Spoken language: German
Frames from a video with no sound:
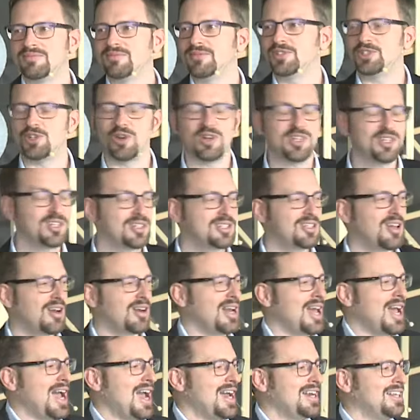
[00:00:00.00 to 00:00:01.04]
wie soll ich das
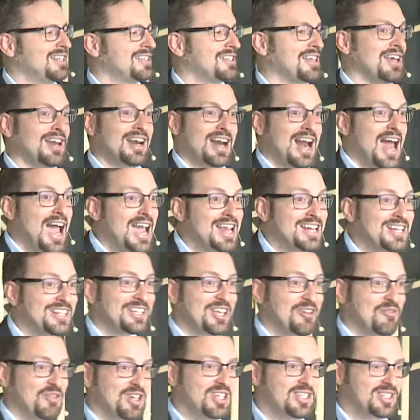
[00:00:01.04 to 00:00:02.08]
sagen, eines reinen
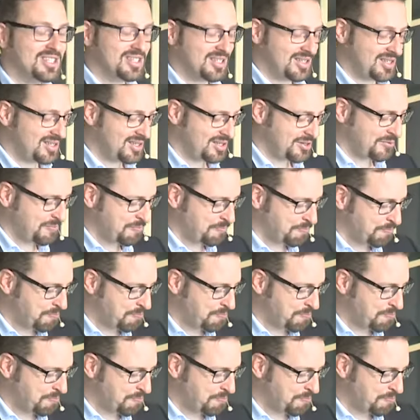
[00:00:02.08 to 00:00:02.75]
Gewissens.